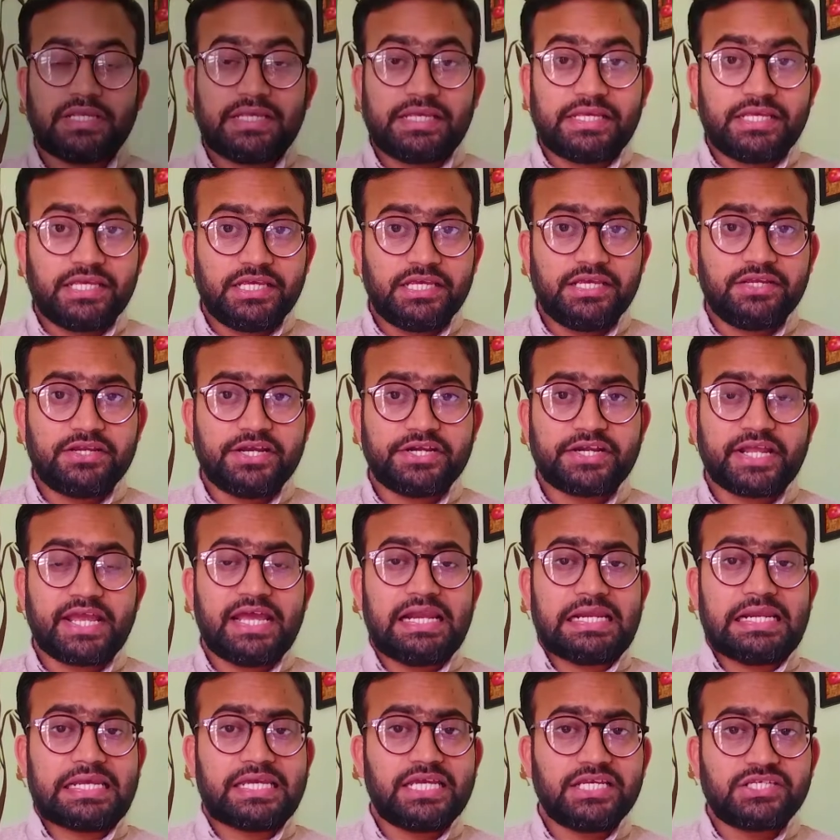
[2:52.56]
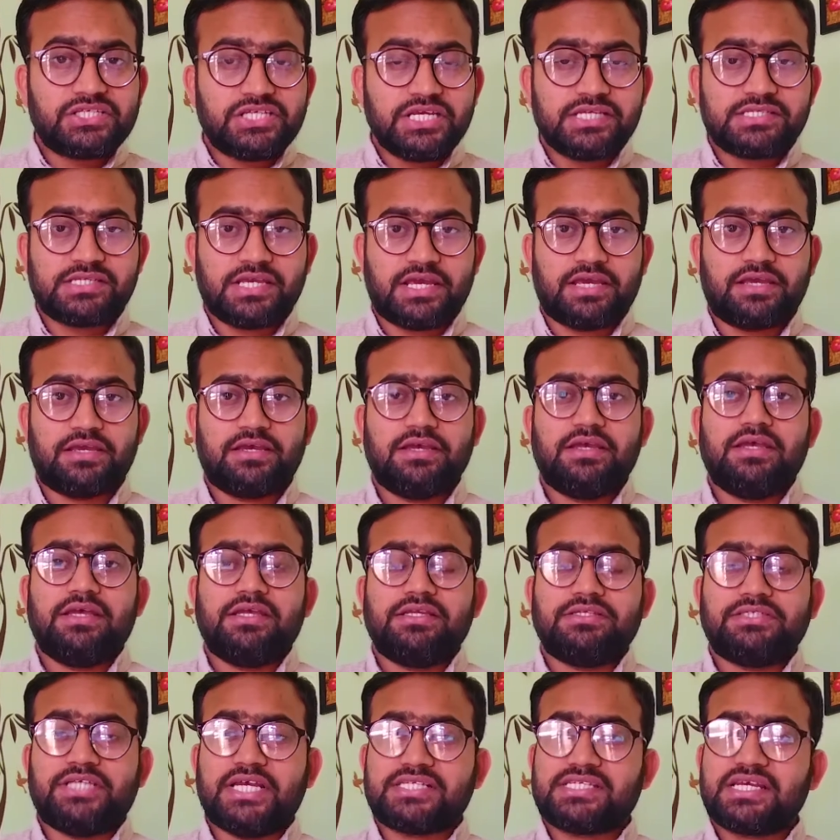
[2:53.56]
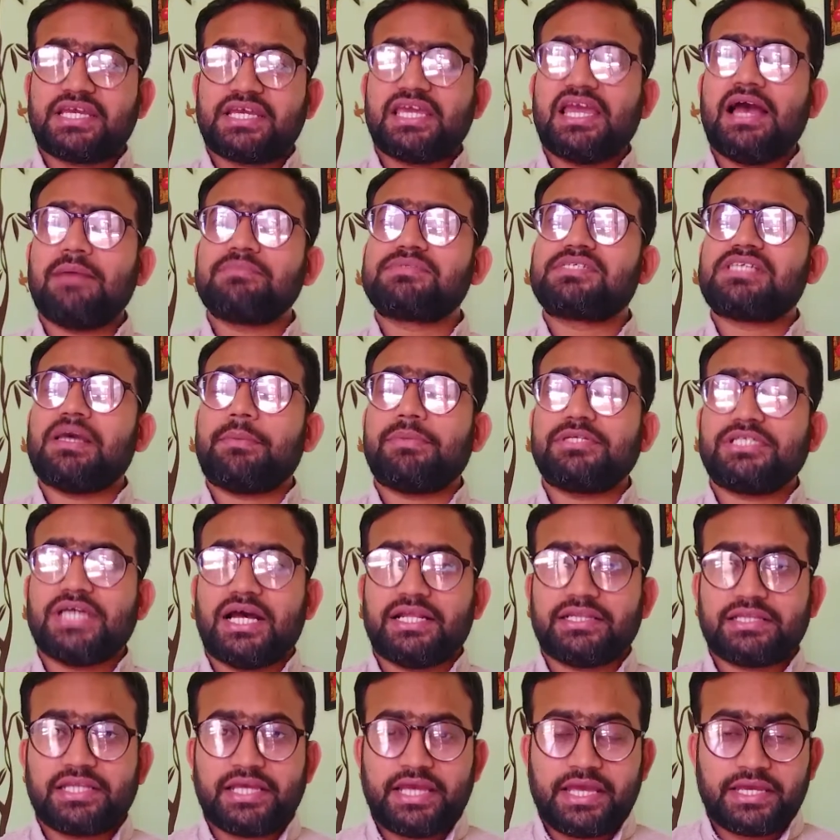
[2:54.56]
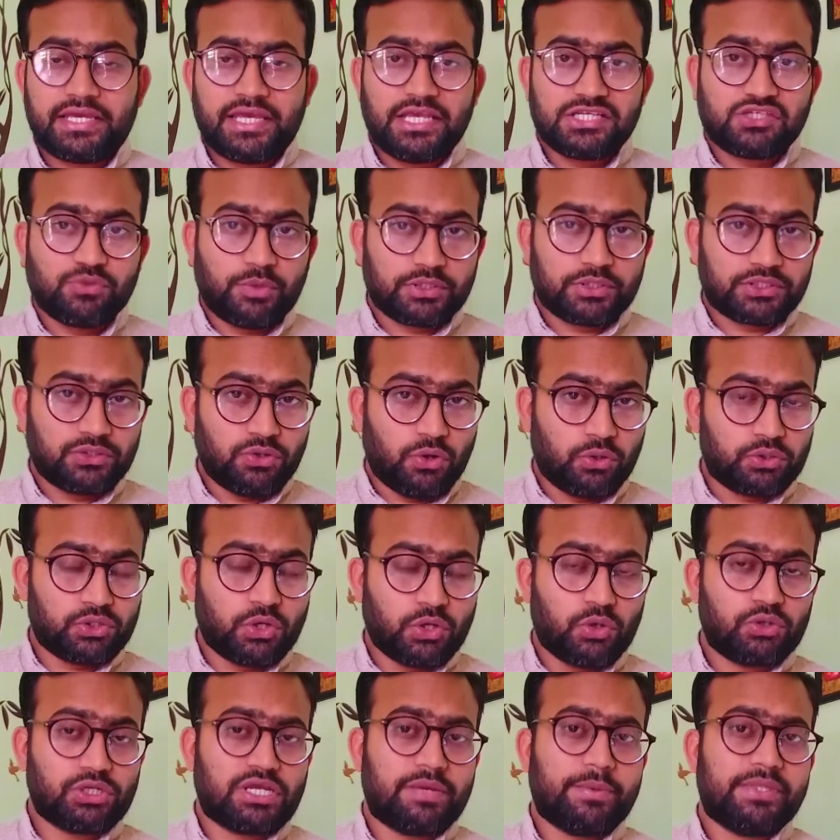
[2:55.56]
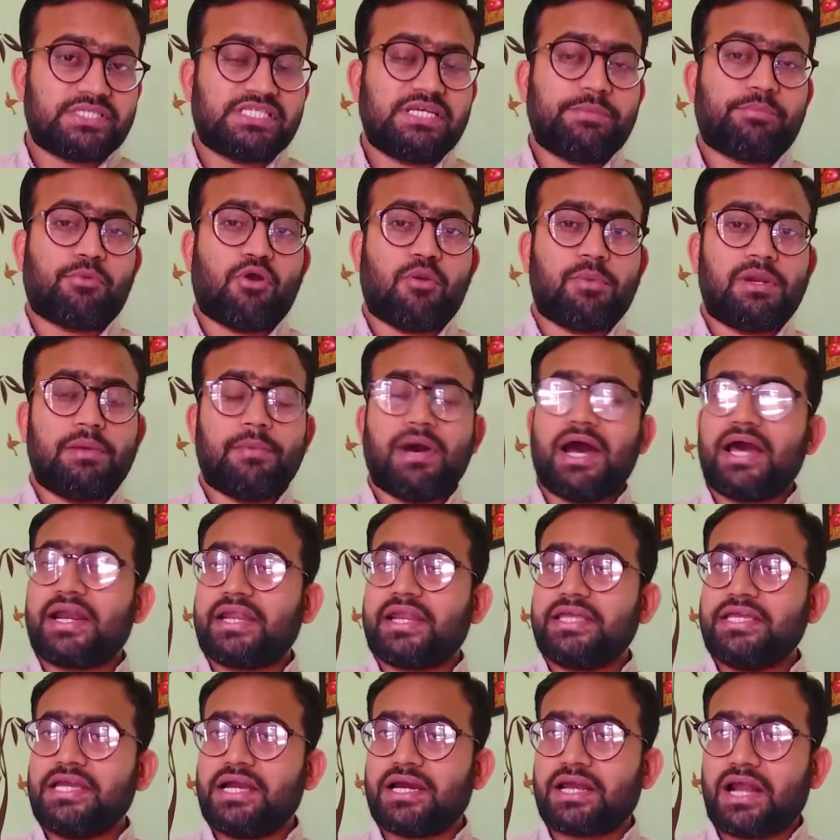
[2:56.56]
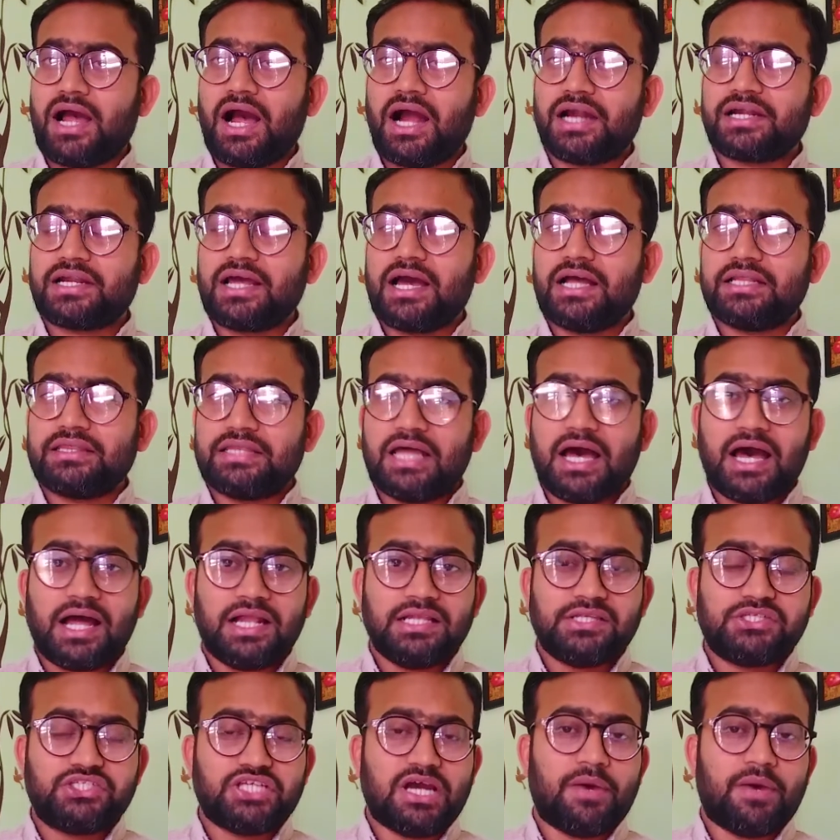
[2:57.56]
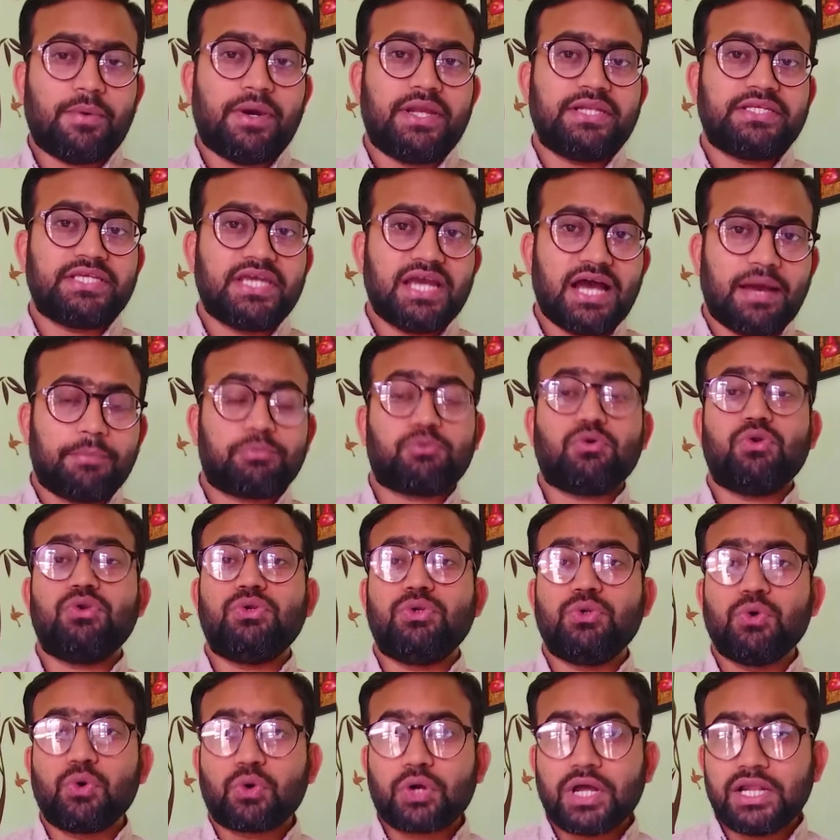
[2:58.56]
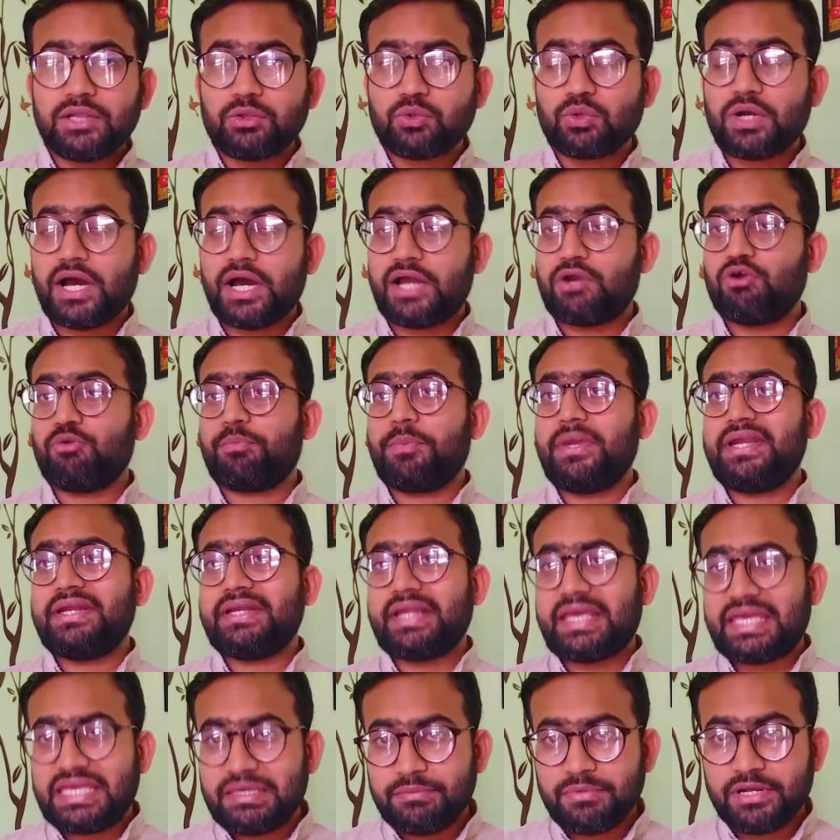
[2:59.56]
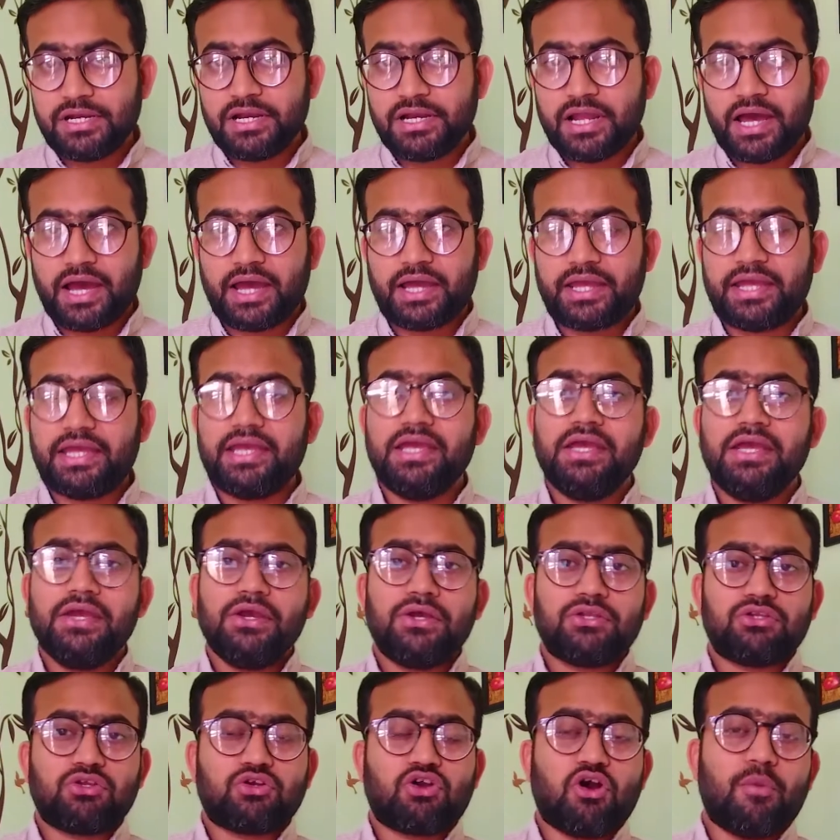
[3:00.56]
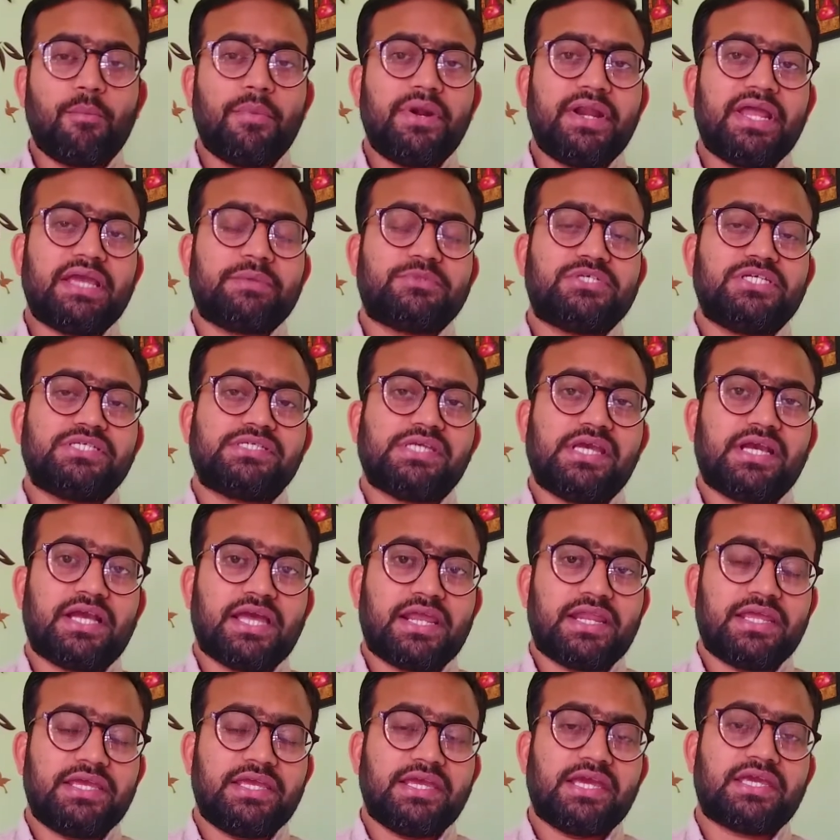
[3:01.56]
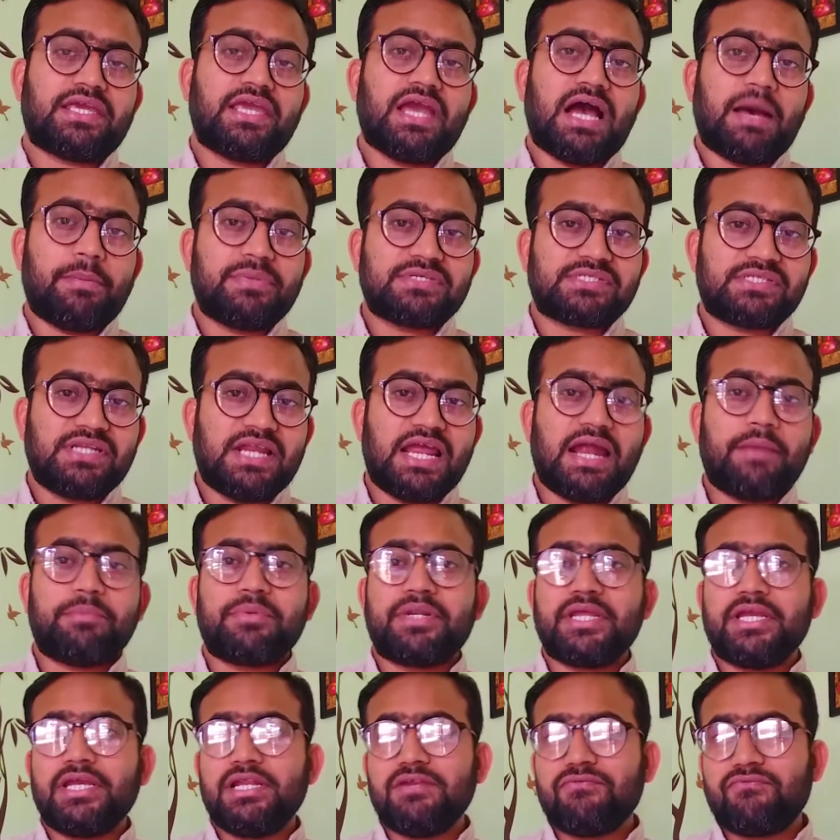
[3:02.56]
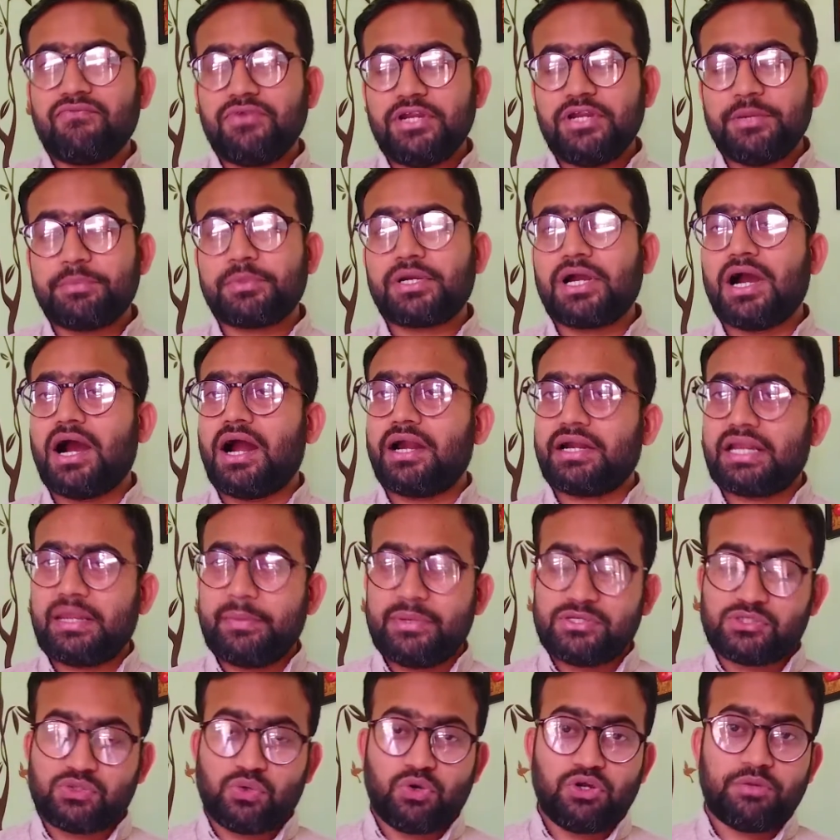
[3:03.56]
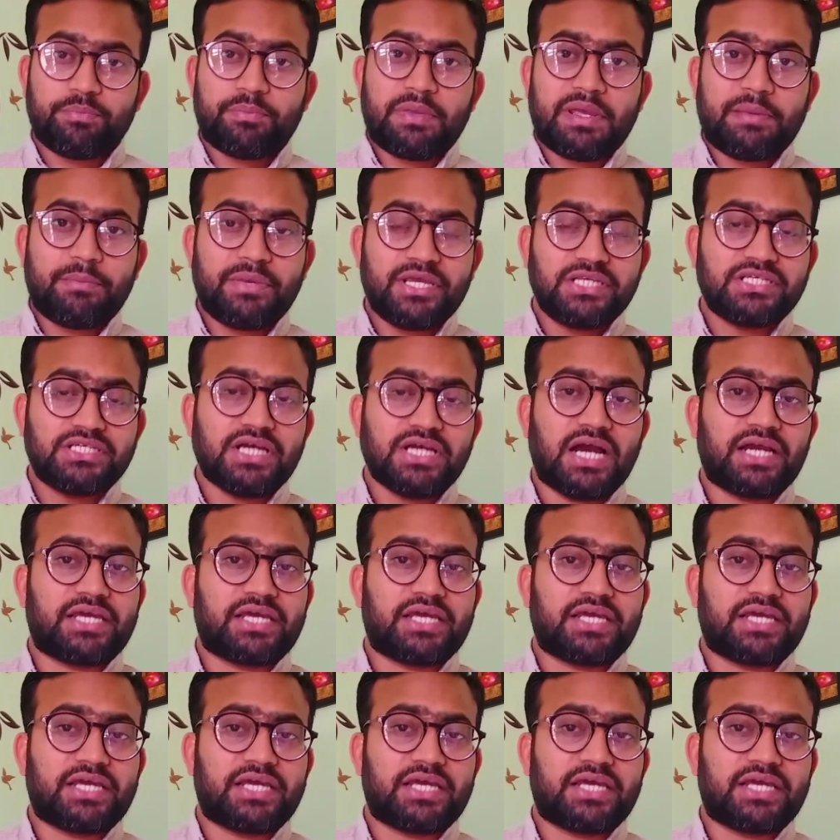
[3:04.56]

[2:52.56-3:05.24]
ई रिटेल की चीजें जैसा कि हम सब जानते हैं कि इस वक्त लॉकडाउन की वजह से प्रॉब्लम आ रही है अगर आटा दाल चावल ये आपको लोकल दुकानों पे नहीं मिल रहा है तो गवर्नमेंट एक चीज ये कह रही है कि आप स्नैपडील फ्लिपकार्ट एमेजोन पे भी जाके